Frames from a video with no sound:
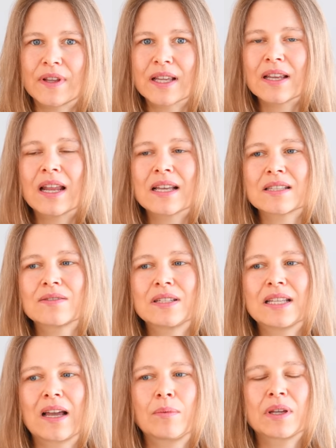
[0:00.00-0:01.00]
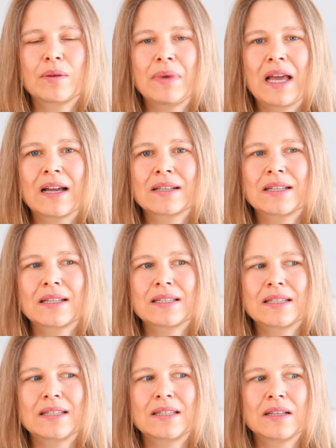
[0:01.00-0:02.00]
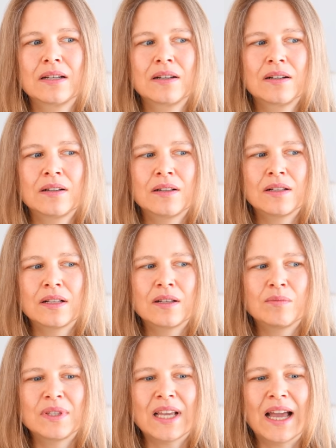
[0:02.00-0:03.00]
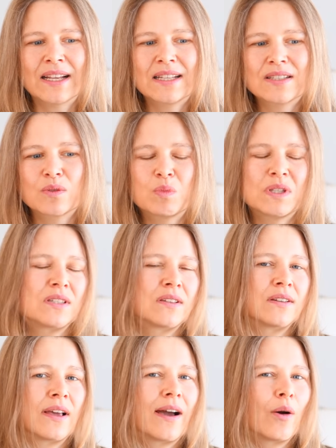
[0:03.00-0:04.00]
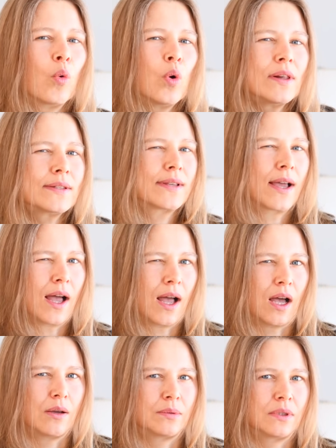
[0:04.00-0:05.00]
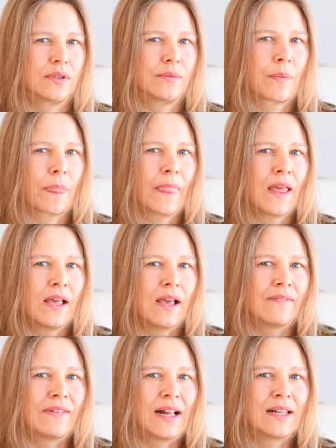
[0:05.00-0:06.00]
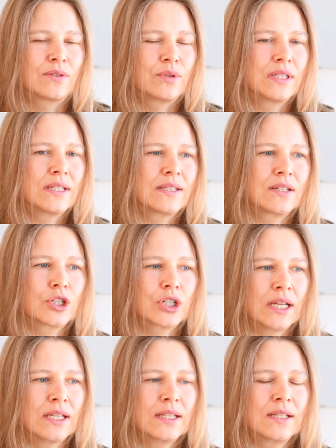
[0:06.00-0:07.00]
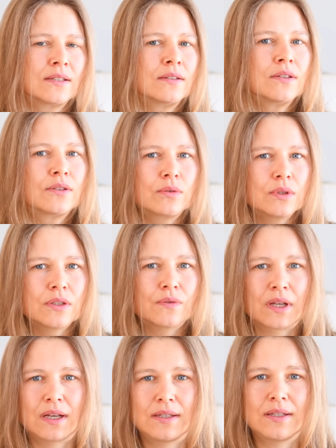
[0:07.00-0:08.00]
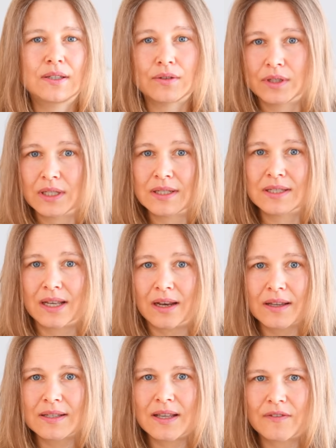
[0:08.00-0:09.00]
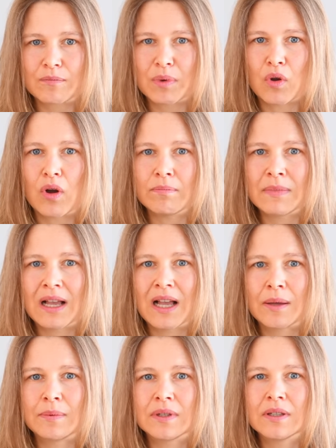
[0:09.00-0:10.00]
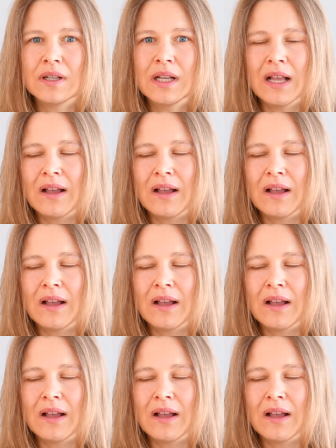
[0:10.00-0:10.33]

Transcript: weggelassen und ich habe gemerkt, dass ich mich eigentlich so ein bisschen erholt habe, weil durch diese ständigen Durchfälle, die ich durch den Selleriesaft bekommen habe,